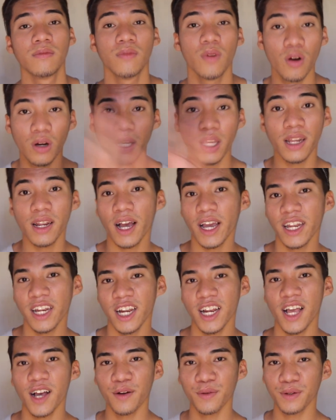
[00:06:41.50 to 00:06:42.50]
okay ra kay na
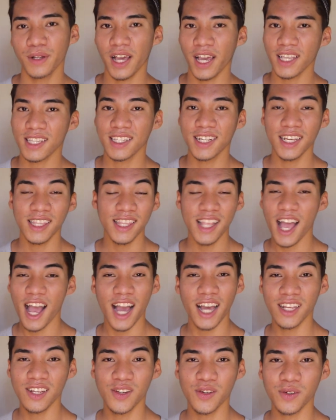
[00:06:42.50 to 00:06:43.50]
guys
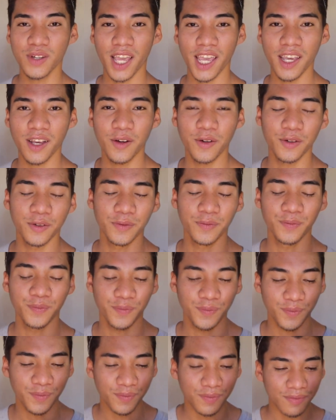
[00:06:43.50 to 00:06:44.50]
ganahan jud kay ko
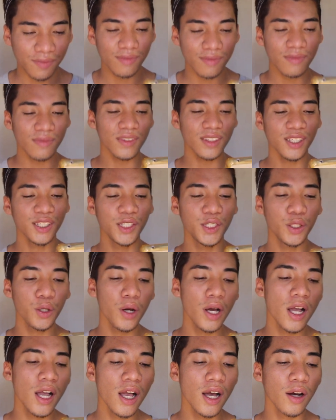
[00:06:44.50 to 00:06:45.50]
so
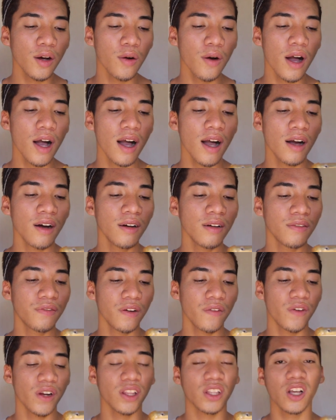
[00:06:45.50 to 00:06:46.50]
ako ang
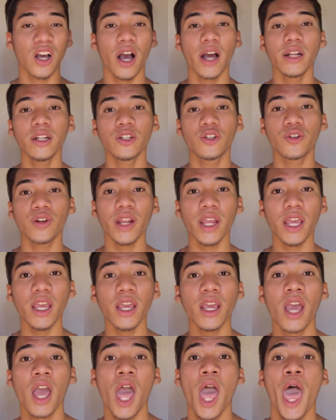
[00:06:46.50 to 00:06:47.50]
favorite
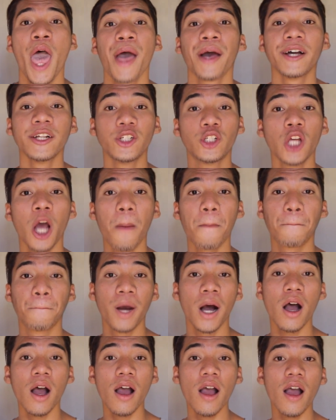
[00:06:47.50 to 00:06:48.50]
country
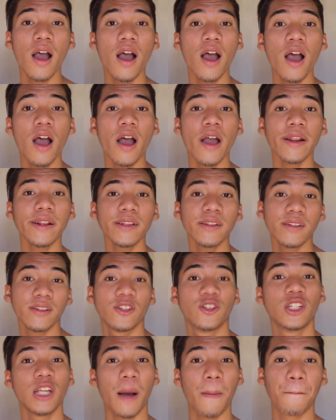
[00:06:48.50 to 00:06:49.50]
Japan
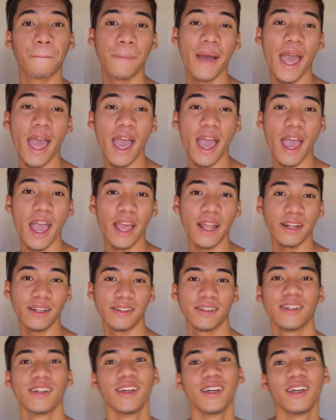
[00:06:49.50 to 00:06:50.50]
Japan
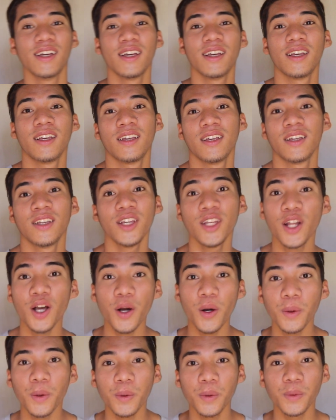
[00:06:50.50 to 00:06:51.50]
you
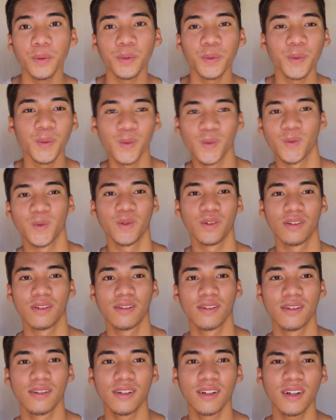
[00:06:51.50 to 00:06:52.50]
know
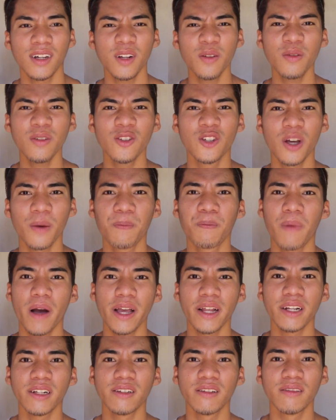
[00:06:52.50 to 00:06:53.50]
nganong Japan